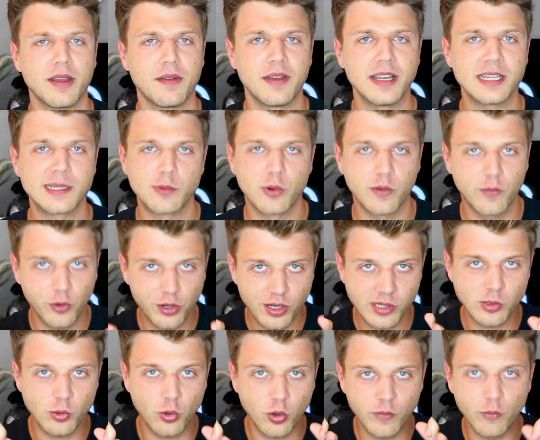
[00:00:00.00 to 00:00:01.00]
Bei Facebook wird
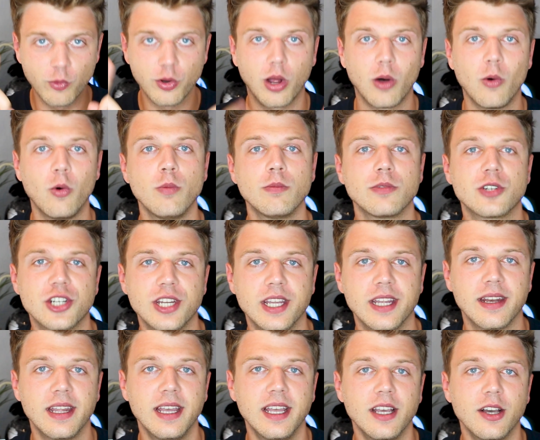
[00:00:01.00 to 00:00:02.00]
das irgendwo da oben
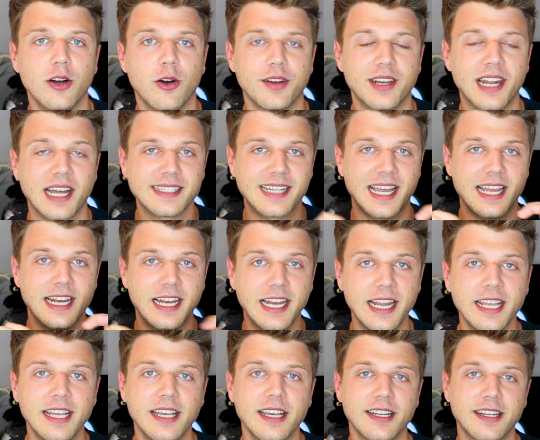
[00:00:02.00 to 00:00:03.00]
stehen und da ist ein
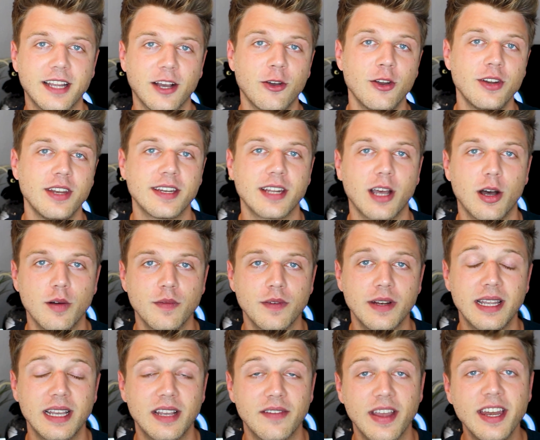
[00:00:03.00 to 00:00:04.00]
Link Link, da könnt ihr
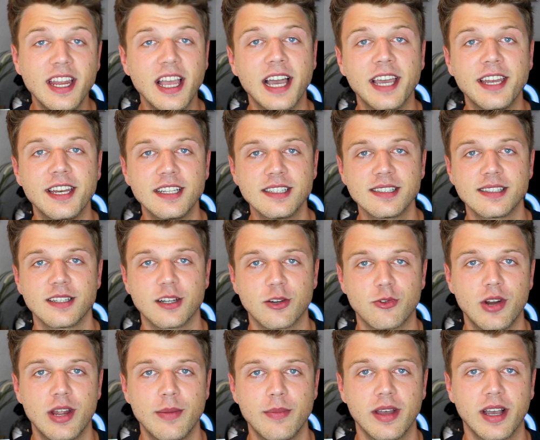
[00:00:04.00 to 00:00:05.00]
draufklicken. Wenn ihr einen
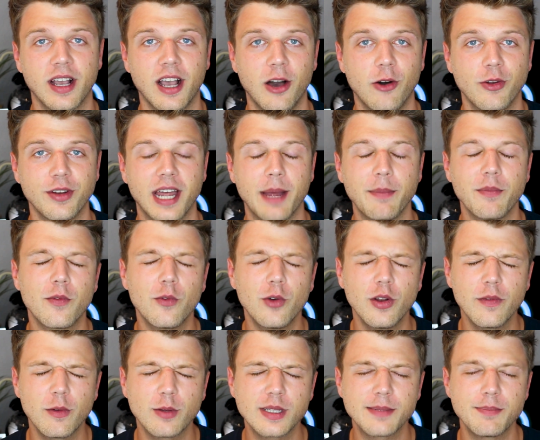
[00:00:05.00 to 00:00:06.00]
Instagram-Account habt,
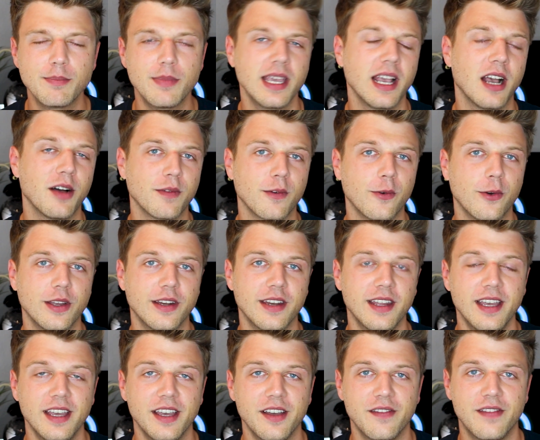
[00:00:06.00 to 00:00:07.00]
würden wir uns mega freuen,
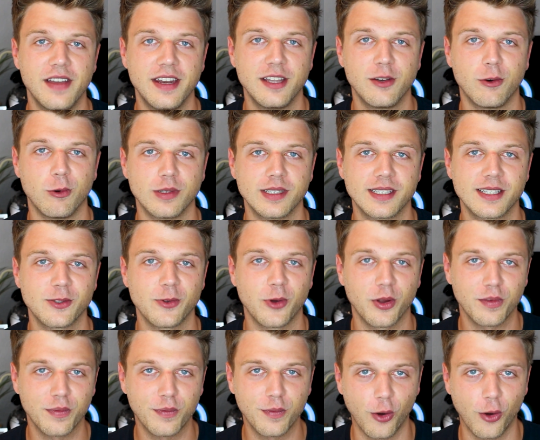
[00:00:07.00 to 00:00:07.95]
wenn ihr uns dort